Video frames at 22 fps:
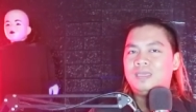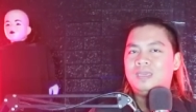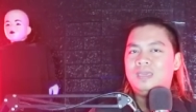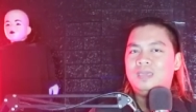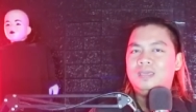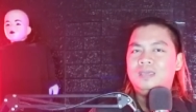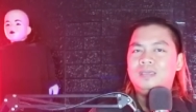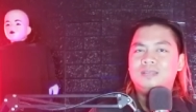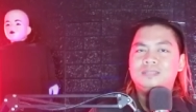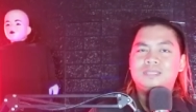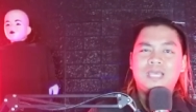
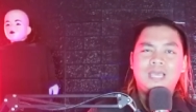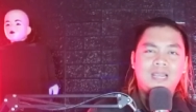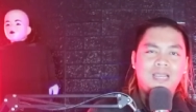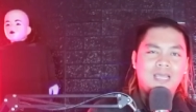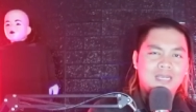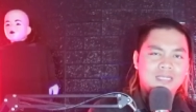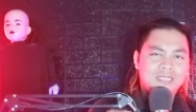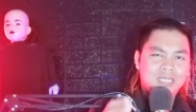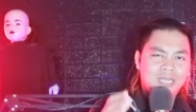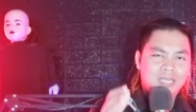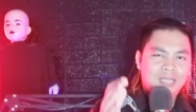Oke, okay? saya
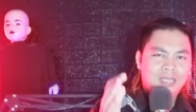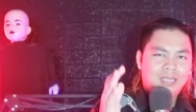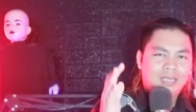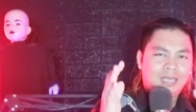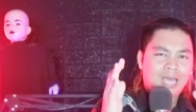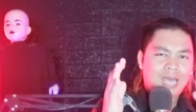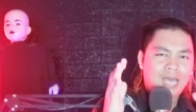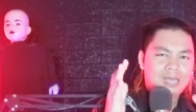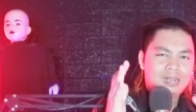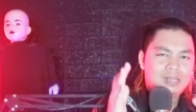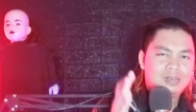lihat di sini
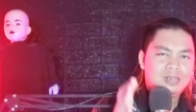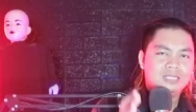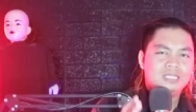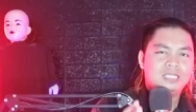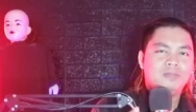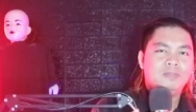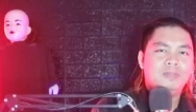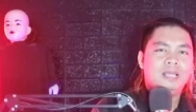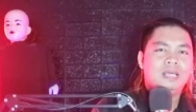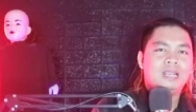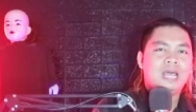karir
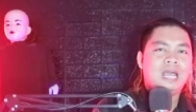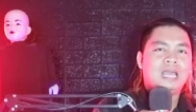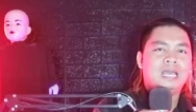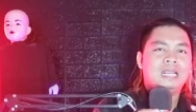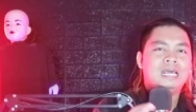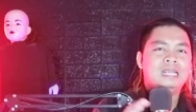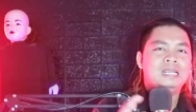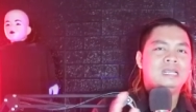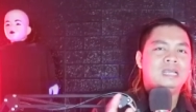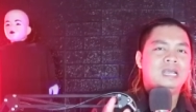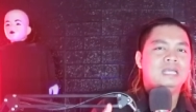Rizky Bilar akan
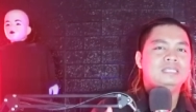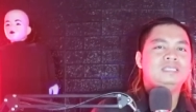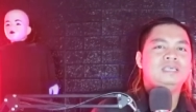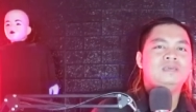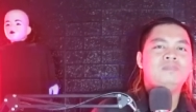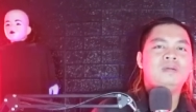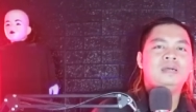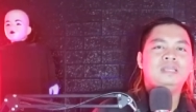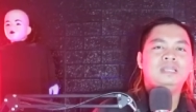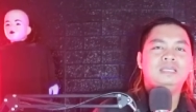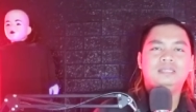ada
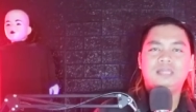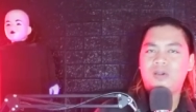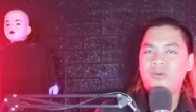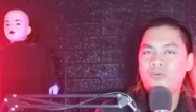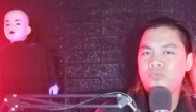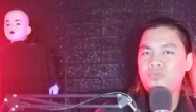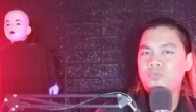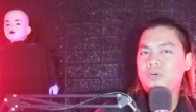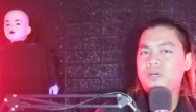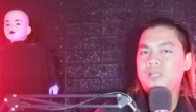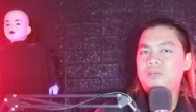keajaiban di
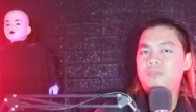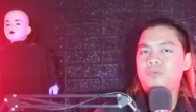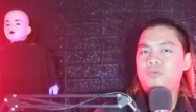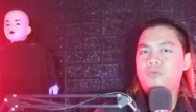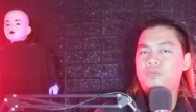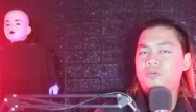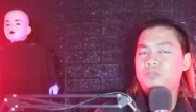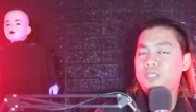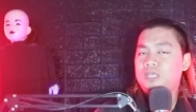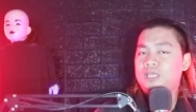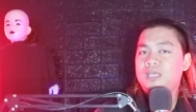tahun
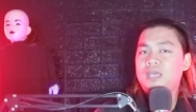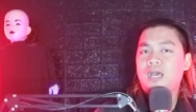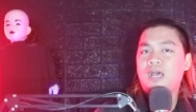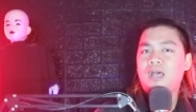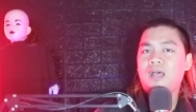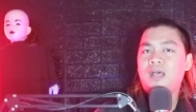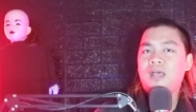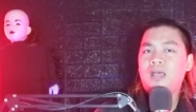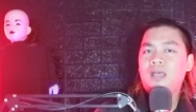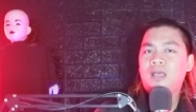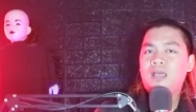2023. Ya,
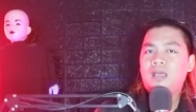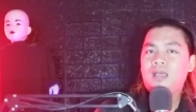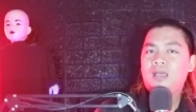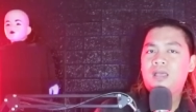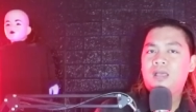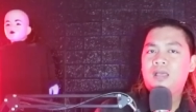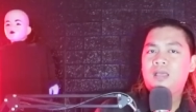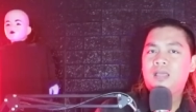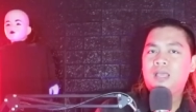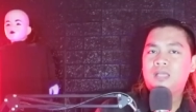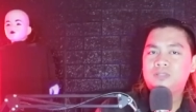
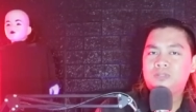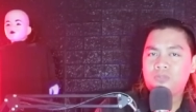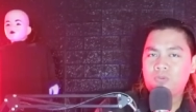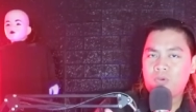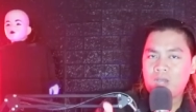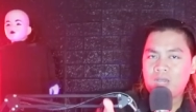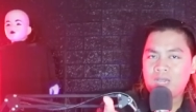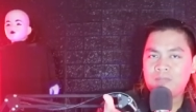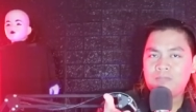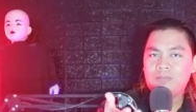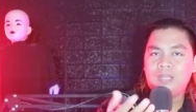yes,
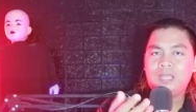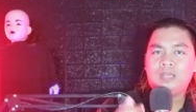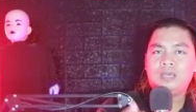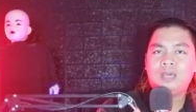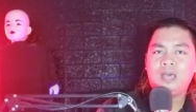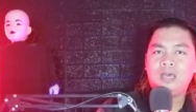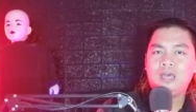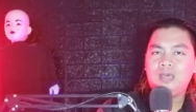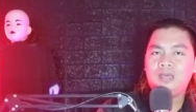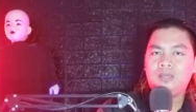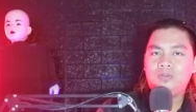doakan
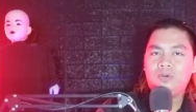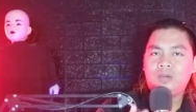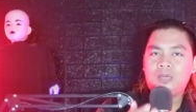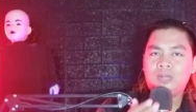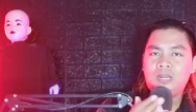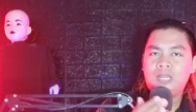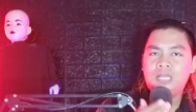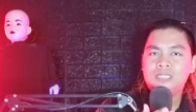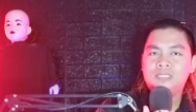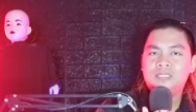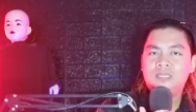mereka,
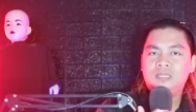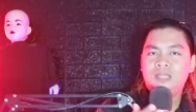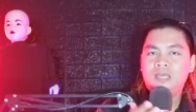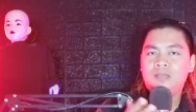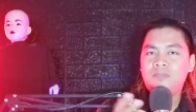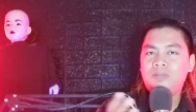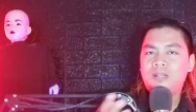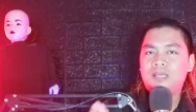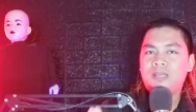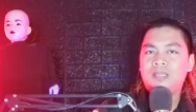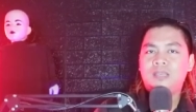doakan Lesti
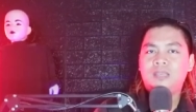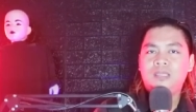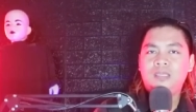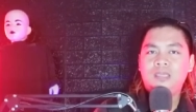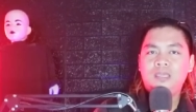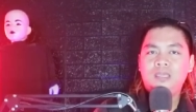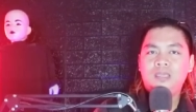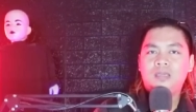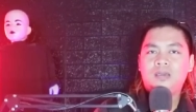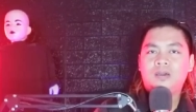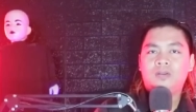dan Bilar
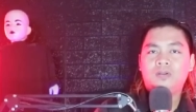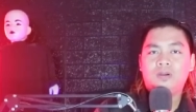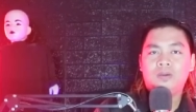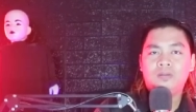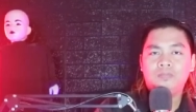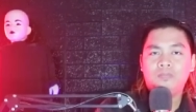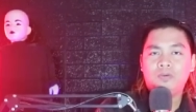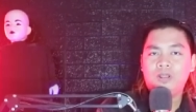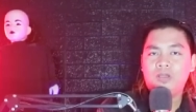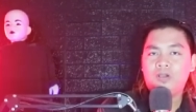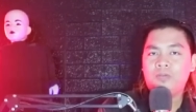ini.
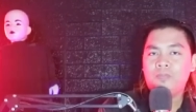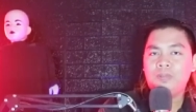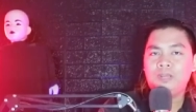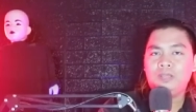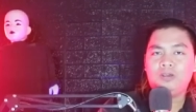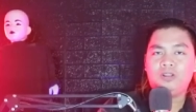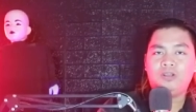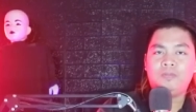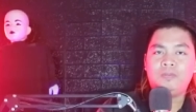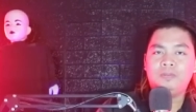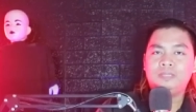Kawan-kawan boleh komen di
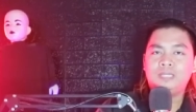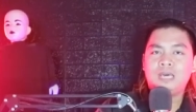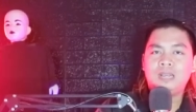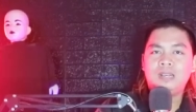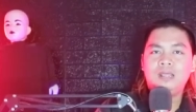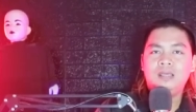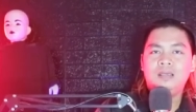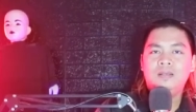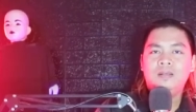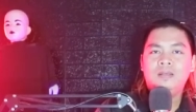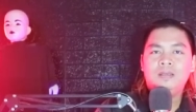kolom komentar
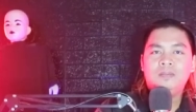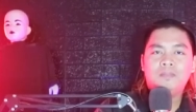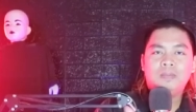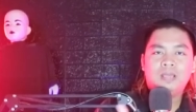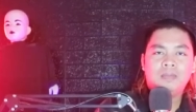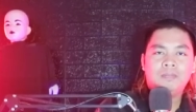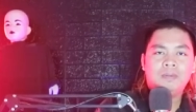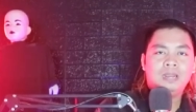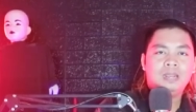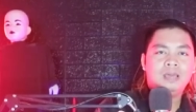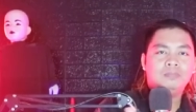
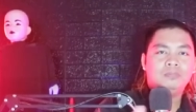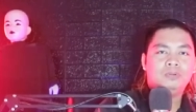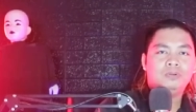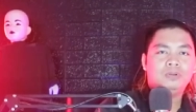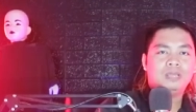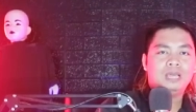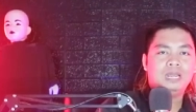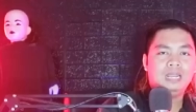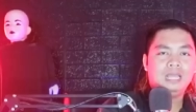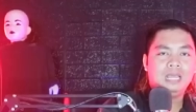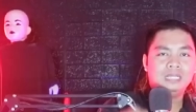bagaimana
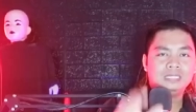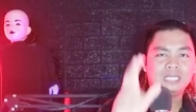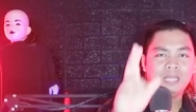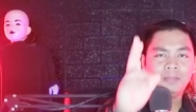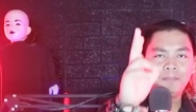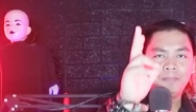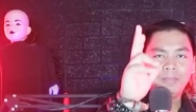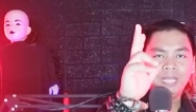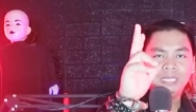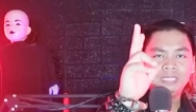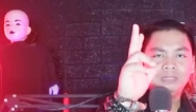menurut kalian.
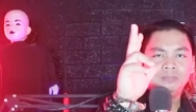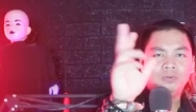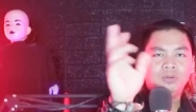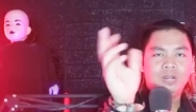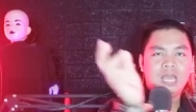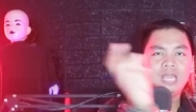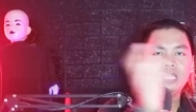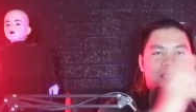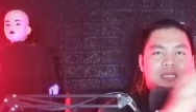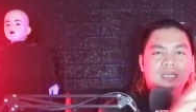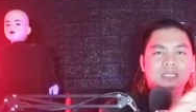Sampai ketemu
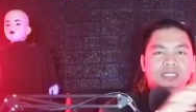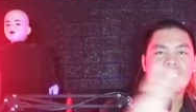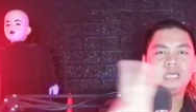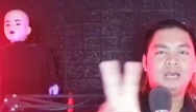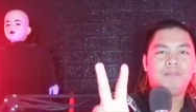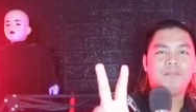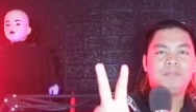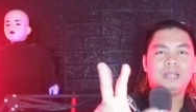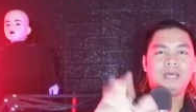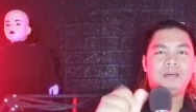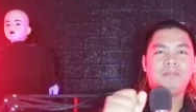lagi di
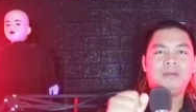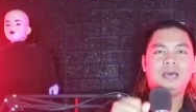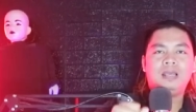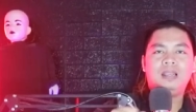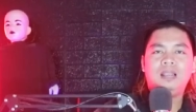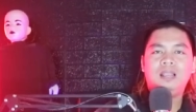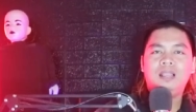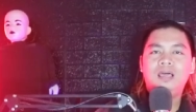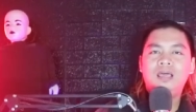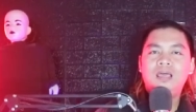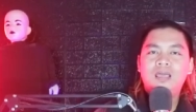Sang
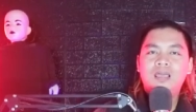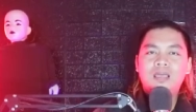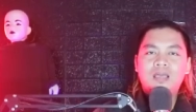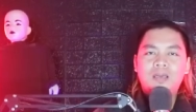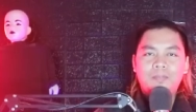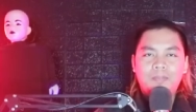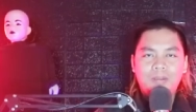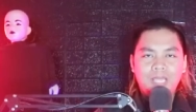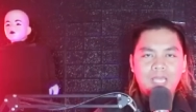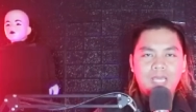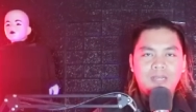Pramal,
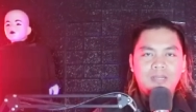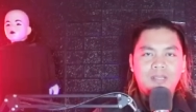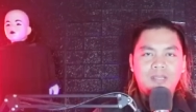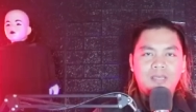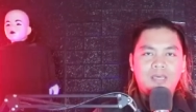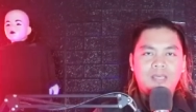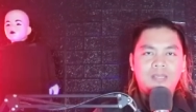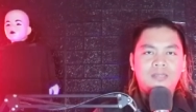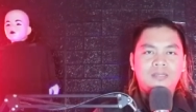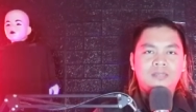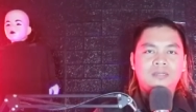melihat
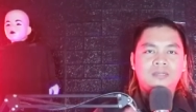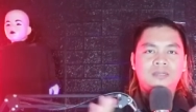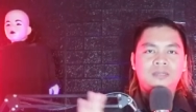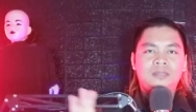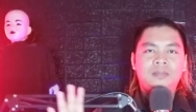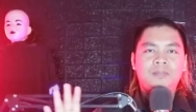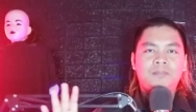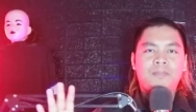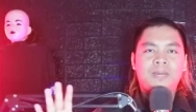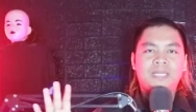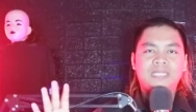dengan
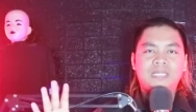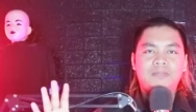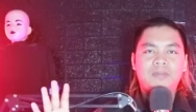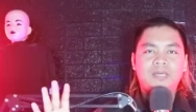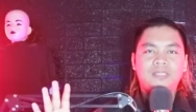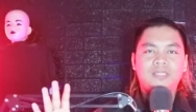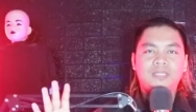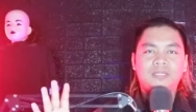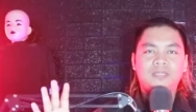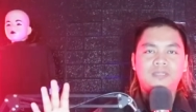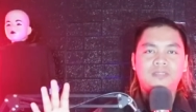mata
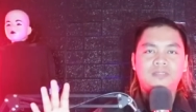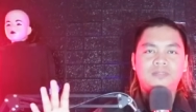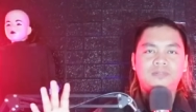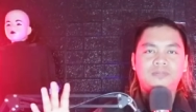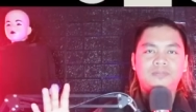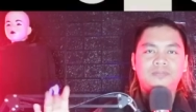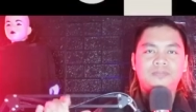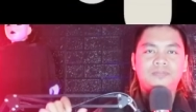batin.